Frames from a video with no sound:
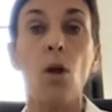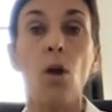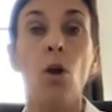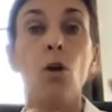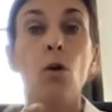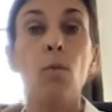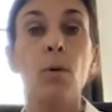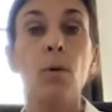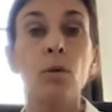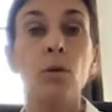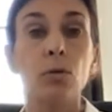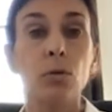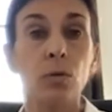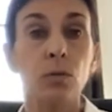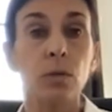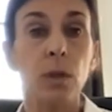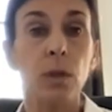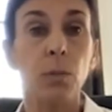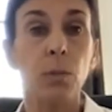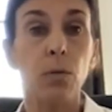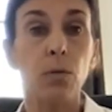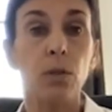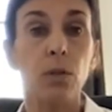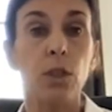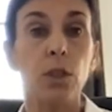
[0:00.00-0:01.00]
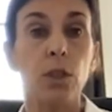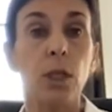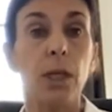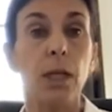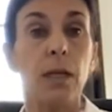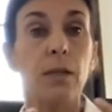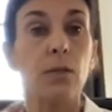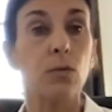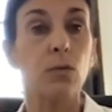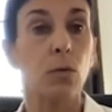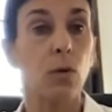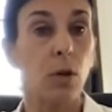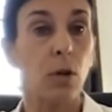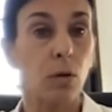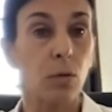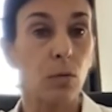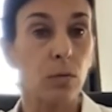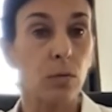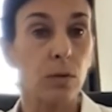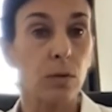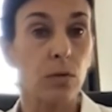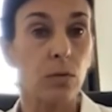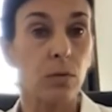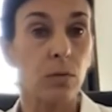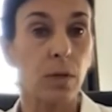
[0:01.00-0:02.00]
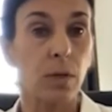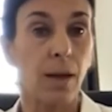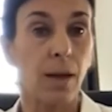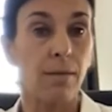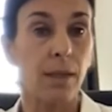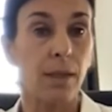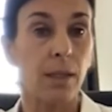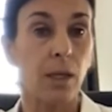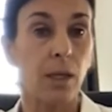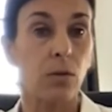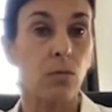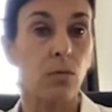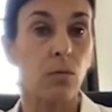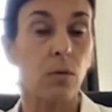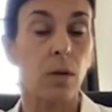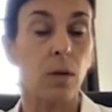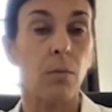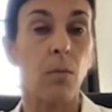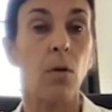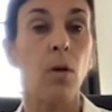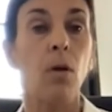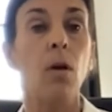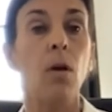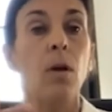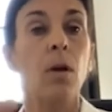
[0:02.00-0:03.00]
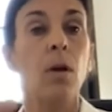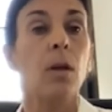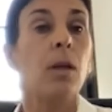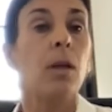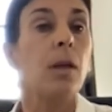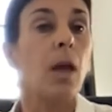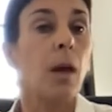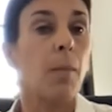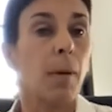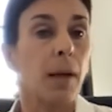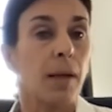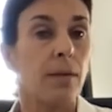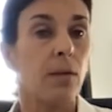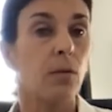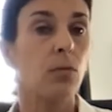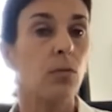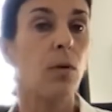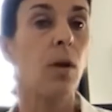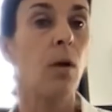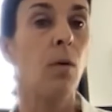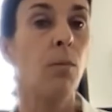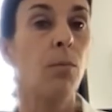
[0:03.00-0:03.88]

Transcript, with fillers: Comment sont-ils protégés Quelles sont leurs conditions de travail actuellement et à partir de là,